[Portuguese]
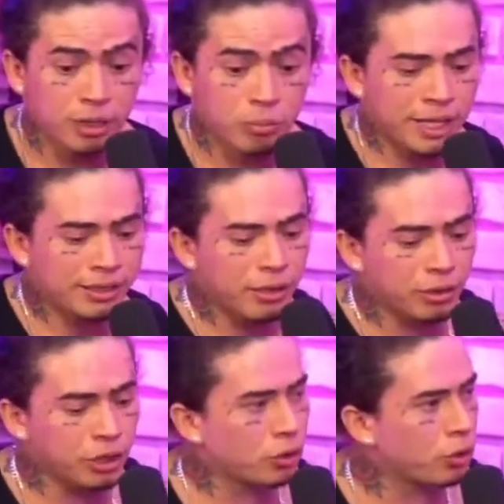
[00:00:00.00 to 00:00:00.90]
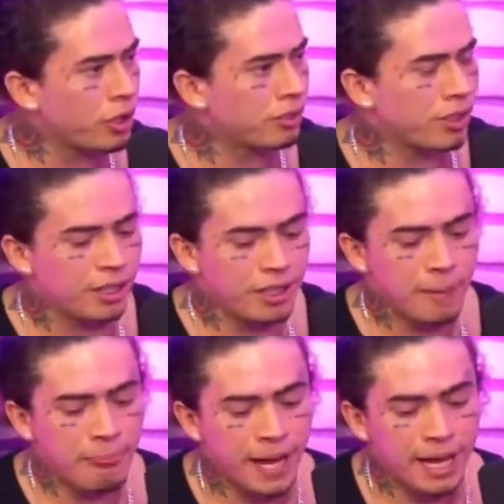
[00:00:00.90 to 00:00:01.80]
Mas aí quando estourou isso aí,
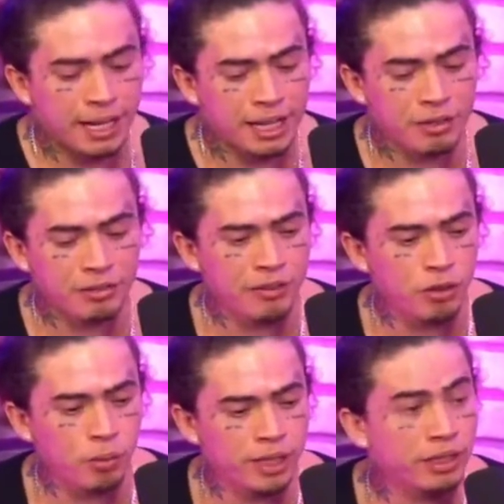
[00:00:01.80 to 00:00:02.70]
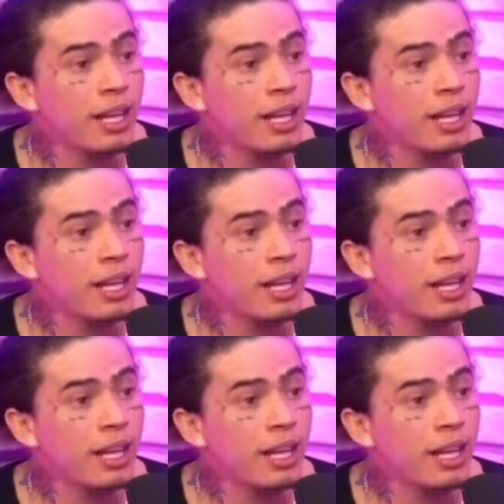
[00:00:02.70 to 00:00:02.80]
aí a galera ficava comentando.